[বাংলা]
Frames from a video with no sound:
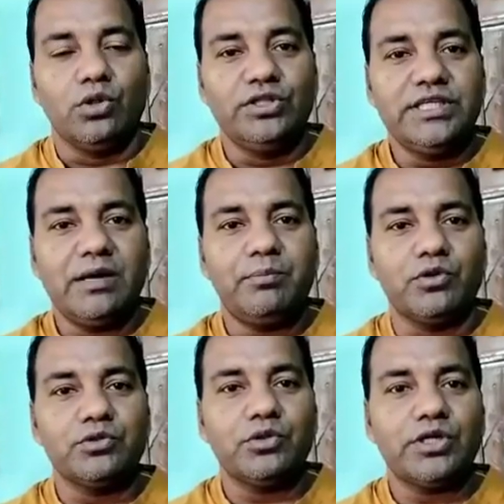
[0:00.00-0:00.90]
হলদিয়া
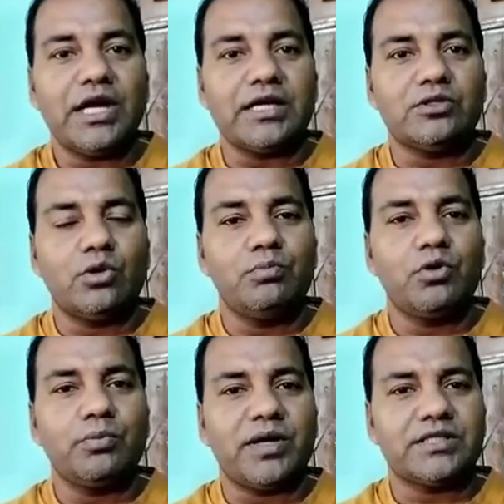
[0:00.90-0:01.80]
বন্দরের আট
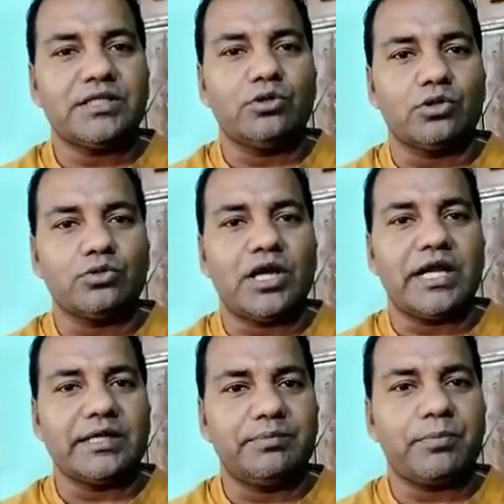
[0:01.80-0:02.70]
নম্বর বাথের ঘটনা
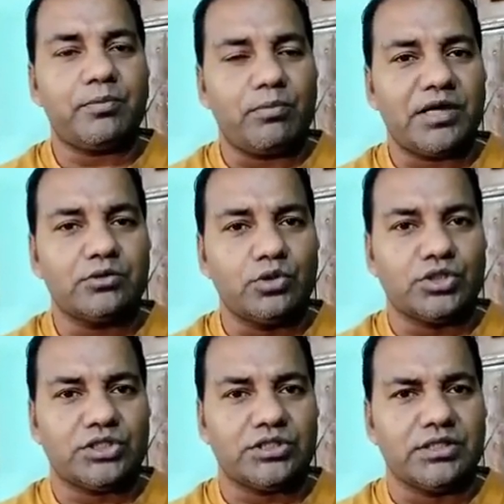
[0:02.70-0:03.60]
আরেকবার প্রমাণ
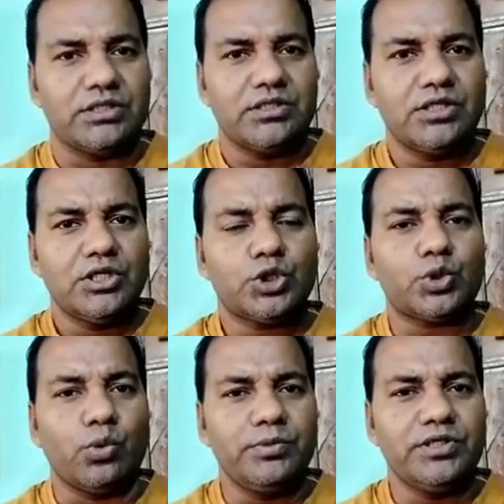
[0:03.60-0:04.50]
করছে
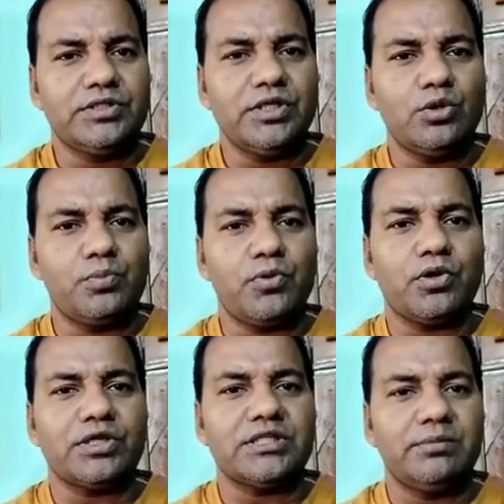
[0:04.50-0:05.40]
শ্রমিকদের
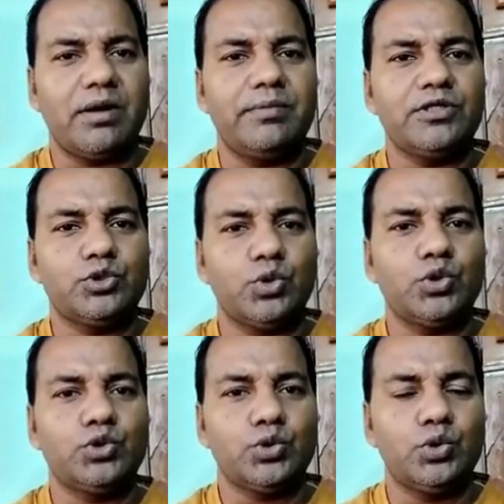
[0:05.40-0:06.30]
ওপর কিভাবে
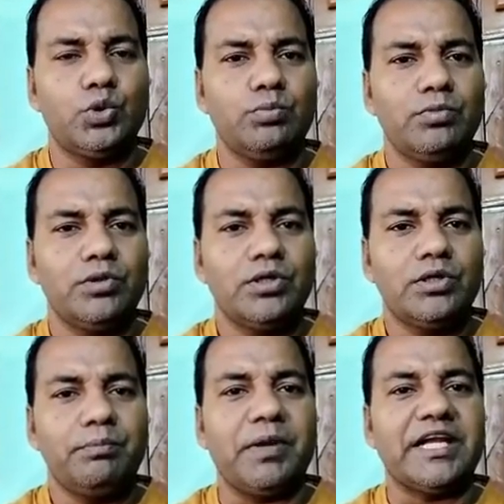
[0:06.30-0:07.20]
জোর জুলুম
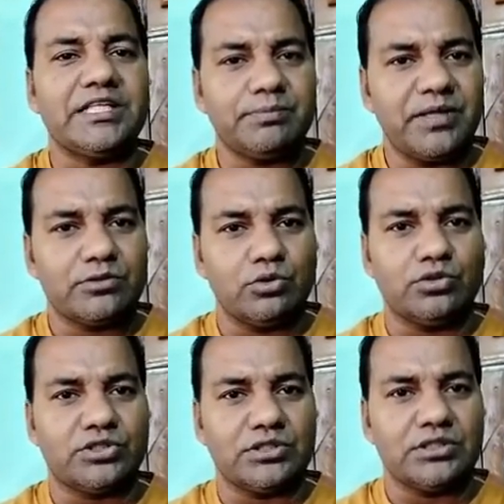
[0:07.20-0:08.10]
ম্যানেজমেন্ট
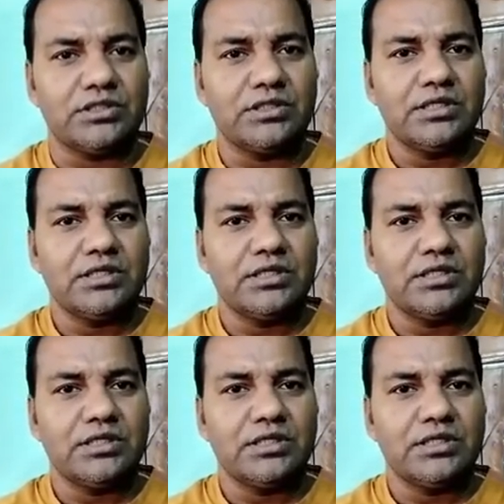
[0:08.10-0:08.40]
করছে